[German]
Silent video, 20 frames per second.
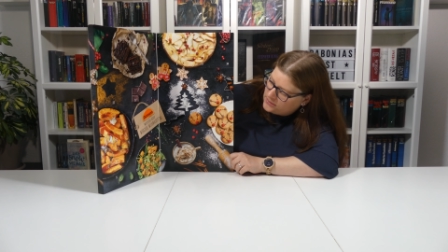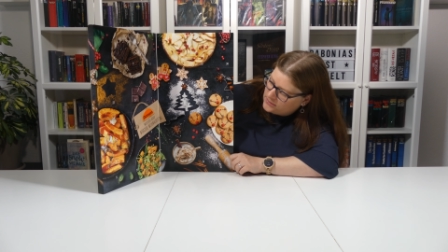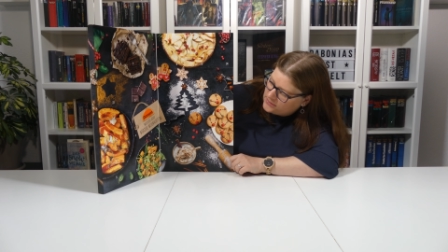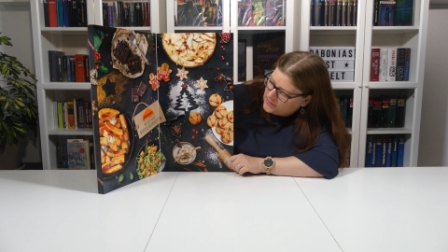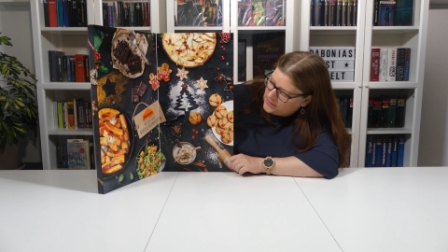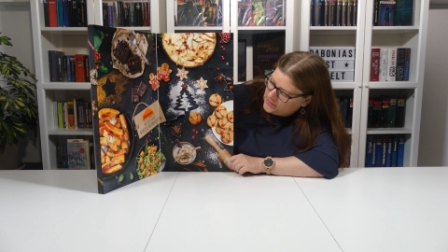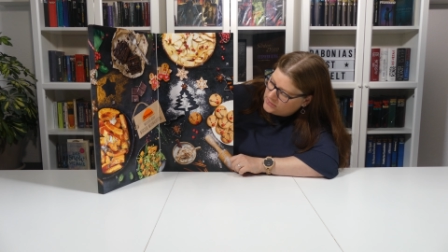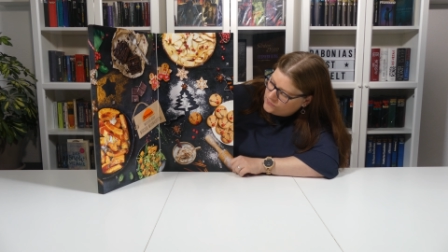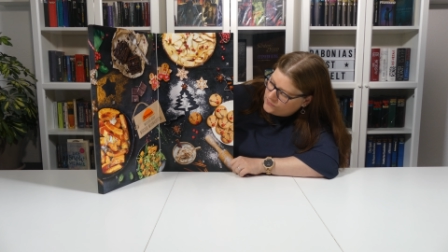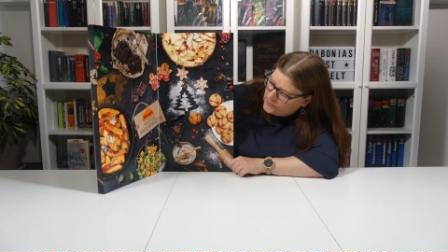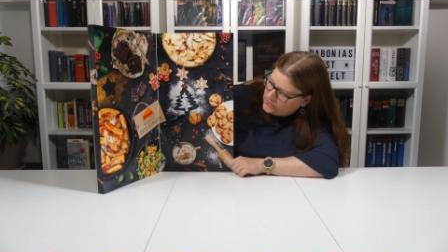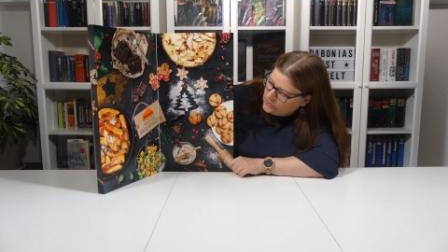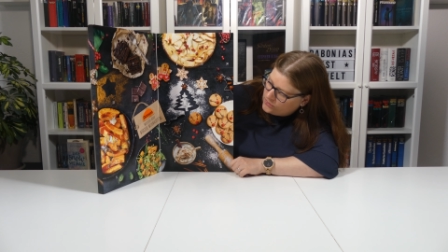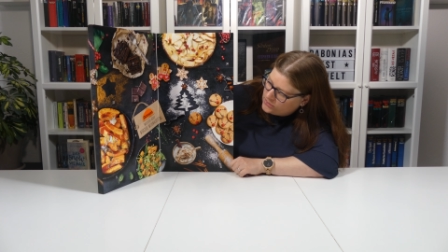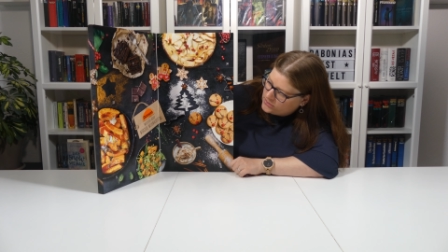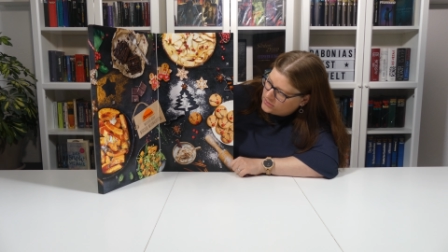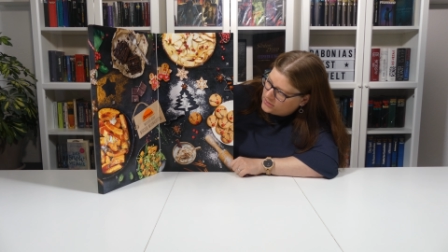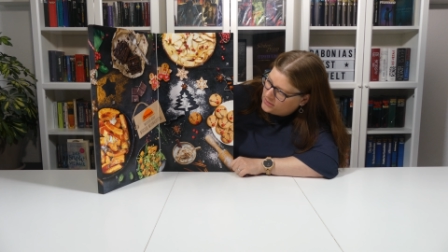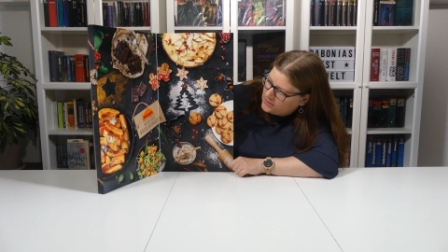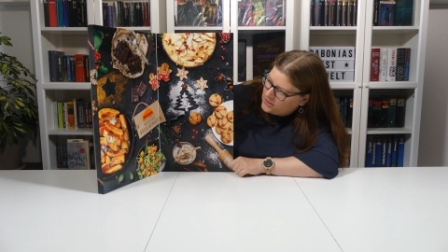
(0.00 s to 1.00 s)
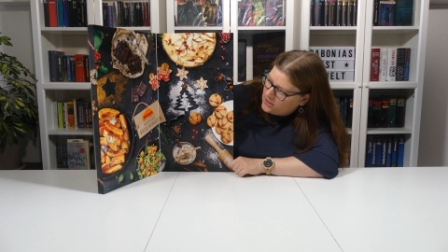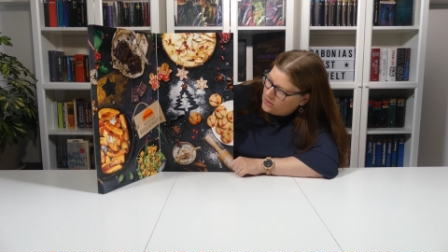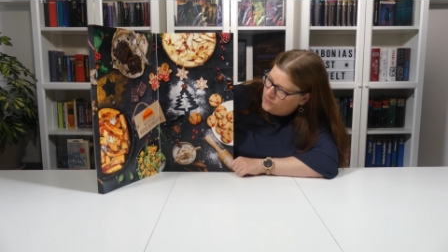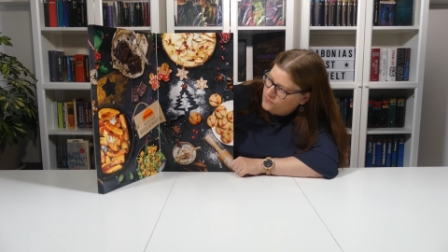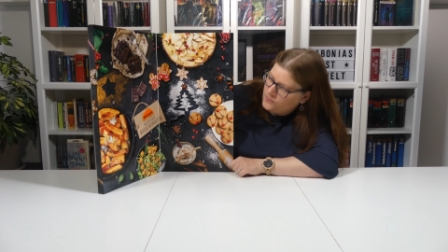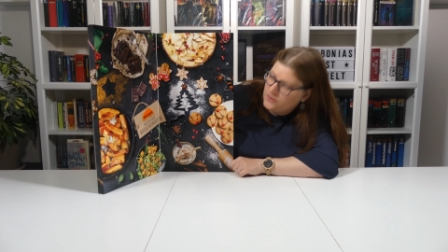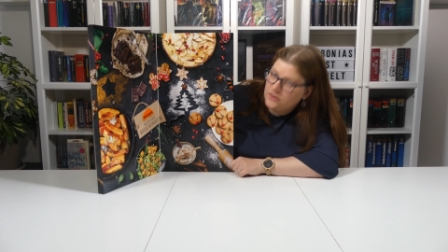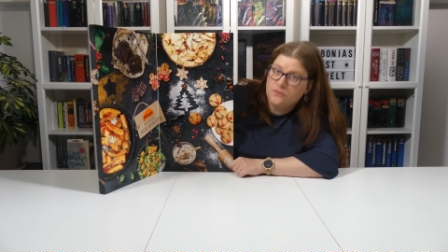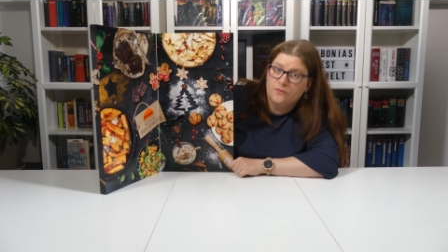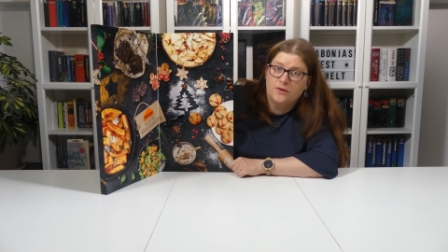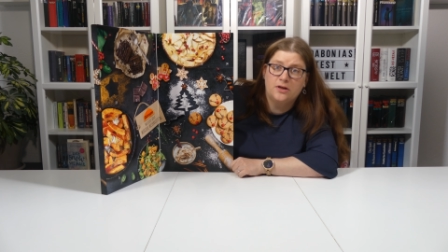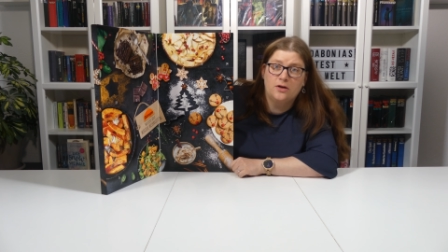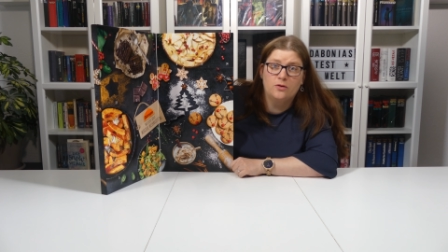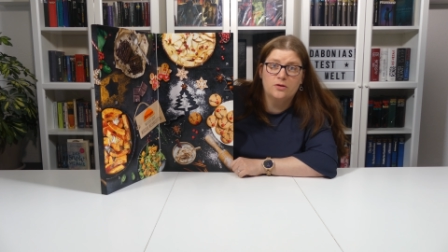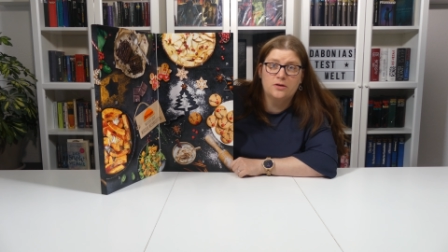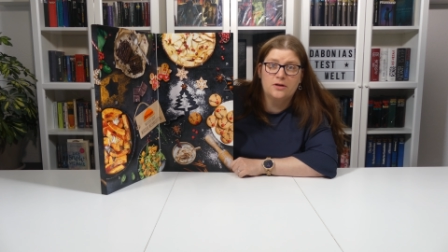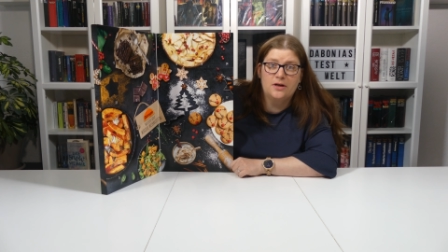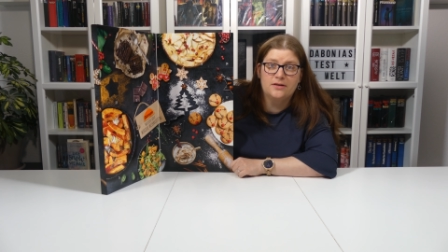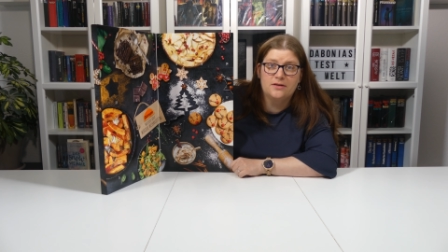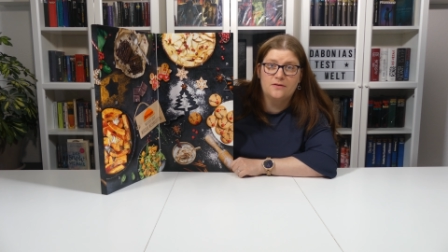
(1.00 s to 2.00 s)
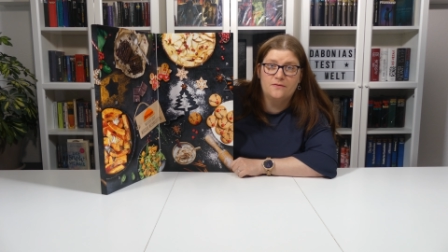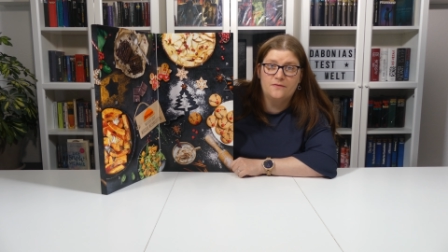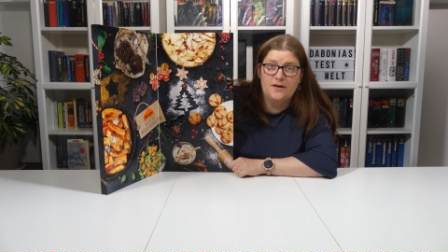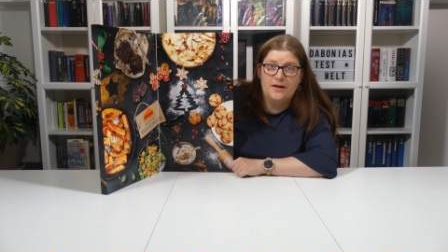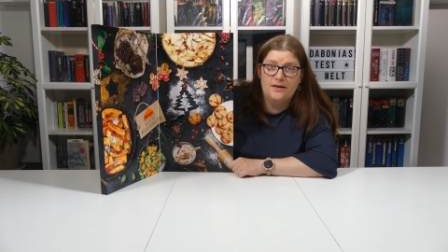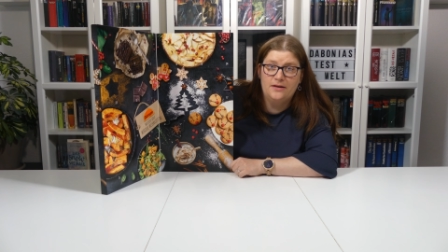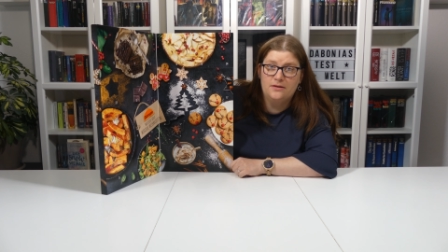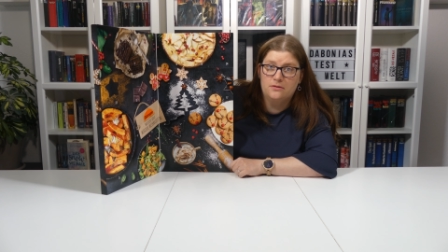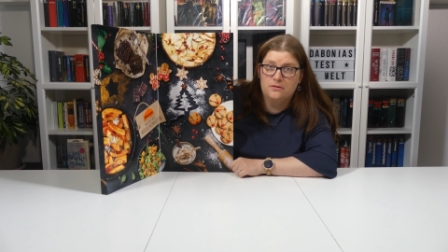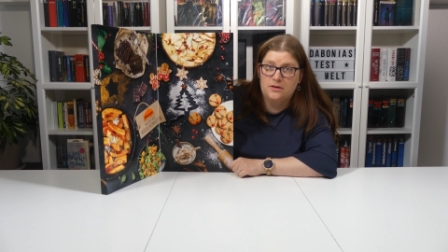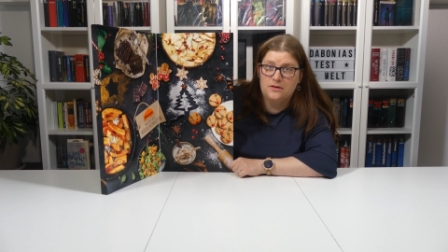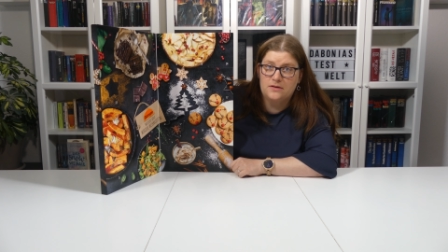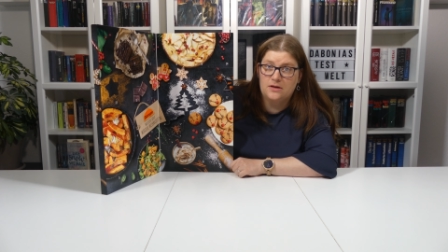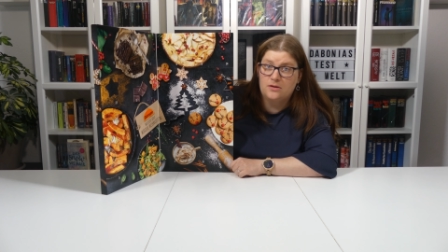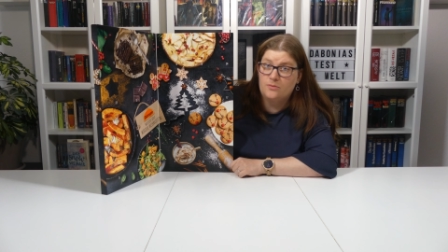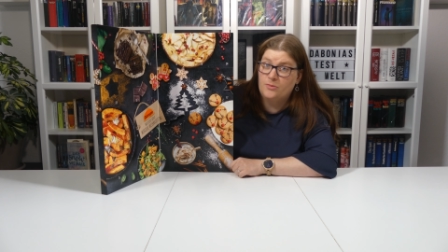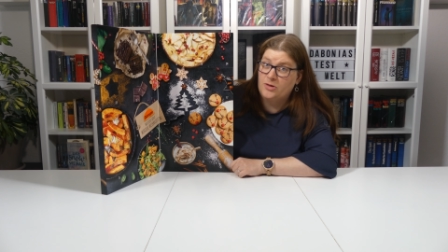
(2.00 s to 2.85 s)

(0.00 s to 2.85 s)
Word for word: Das heißt, wenn ihr euch den kauft, also wenn ihr euch gleich gefällt und ihr sagt,